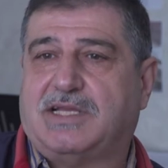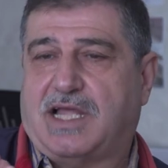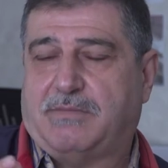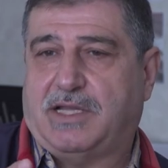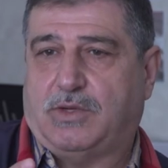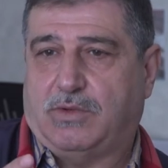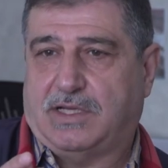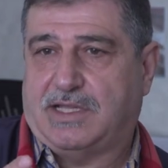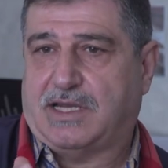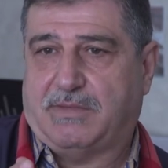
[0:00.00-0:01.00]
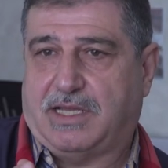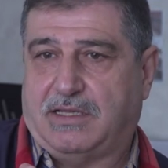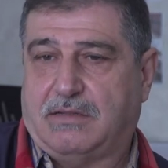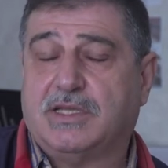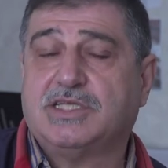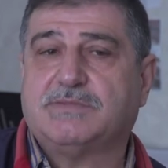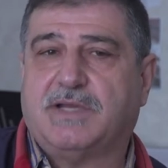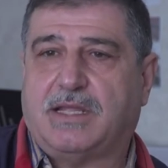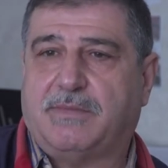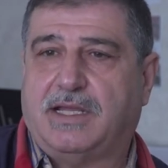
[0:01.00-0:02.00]
الاعمال هو الاداره المحليه من
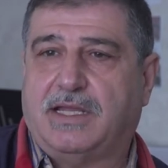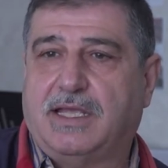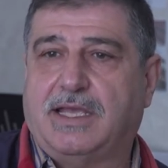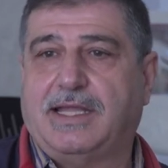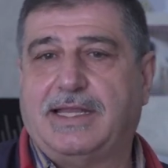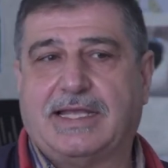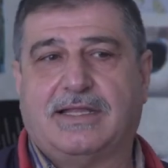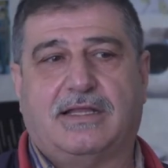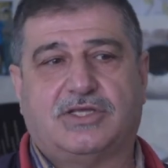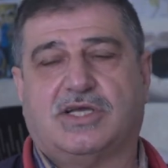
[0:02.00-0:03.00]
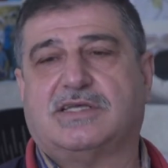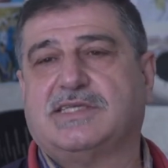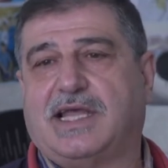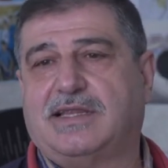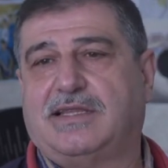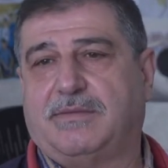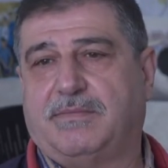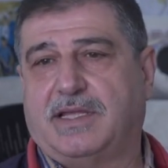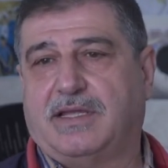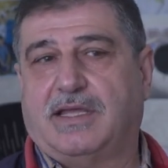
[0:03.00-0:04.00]
اجمل الاعمال انك الشخص يقدم
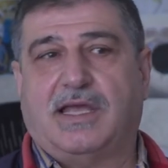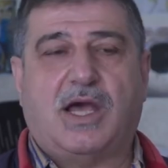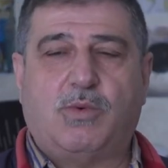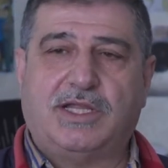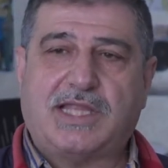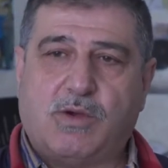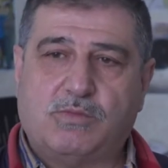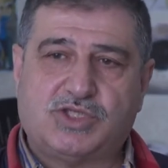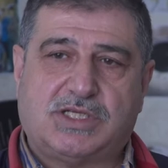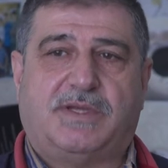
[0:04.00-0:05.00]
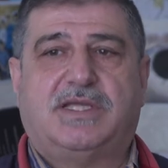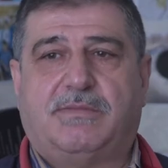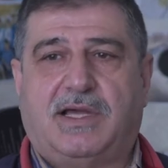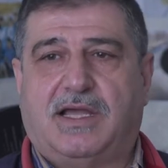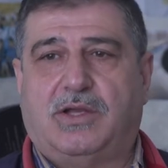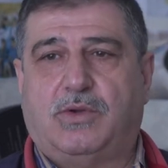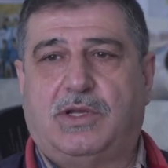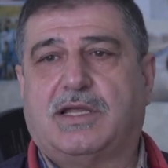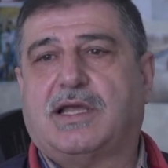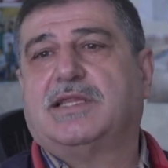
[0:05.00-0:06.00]
او يتعاون مجتمعيا مع اهله
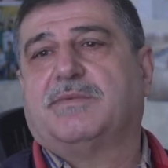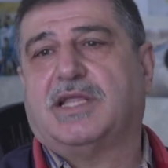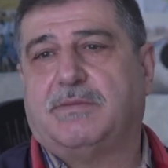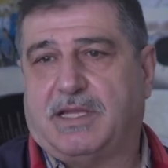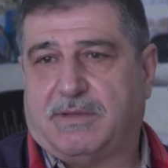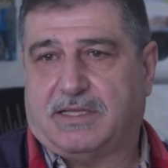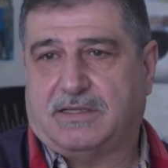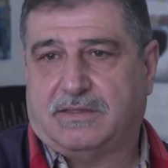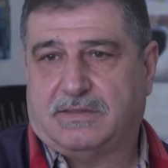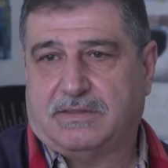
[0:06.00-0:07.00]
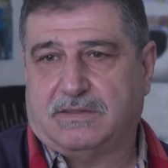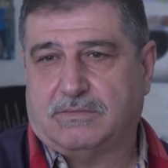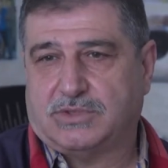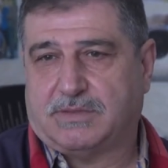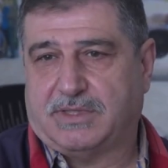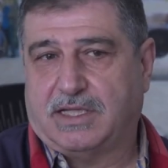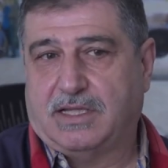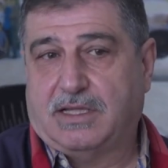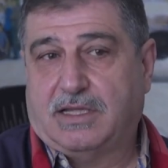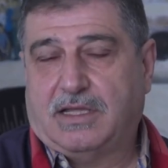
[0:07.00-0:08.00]
ليقدم خدمه للبلد المجتمعي
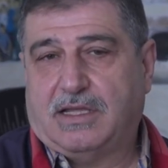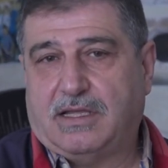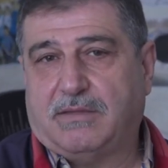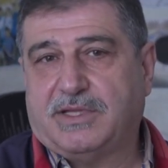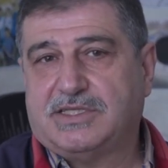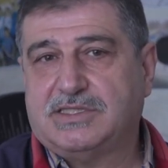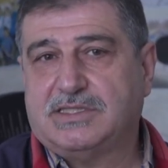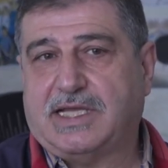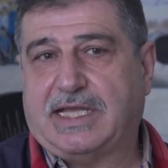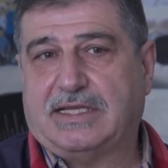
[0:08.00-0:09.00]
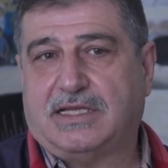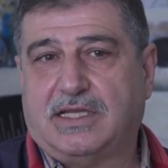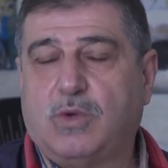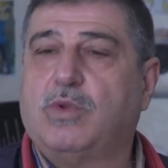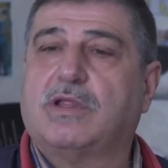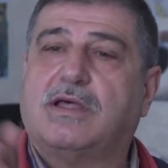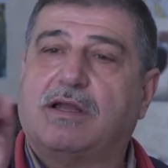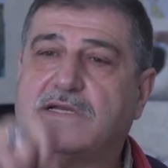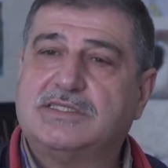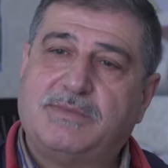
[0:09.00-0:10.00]
آه، بتجي احيانا لو
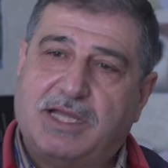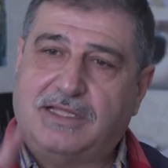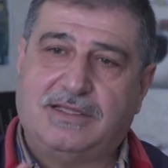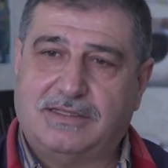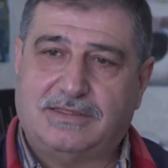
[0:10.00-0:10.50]
القرار جماعي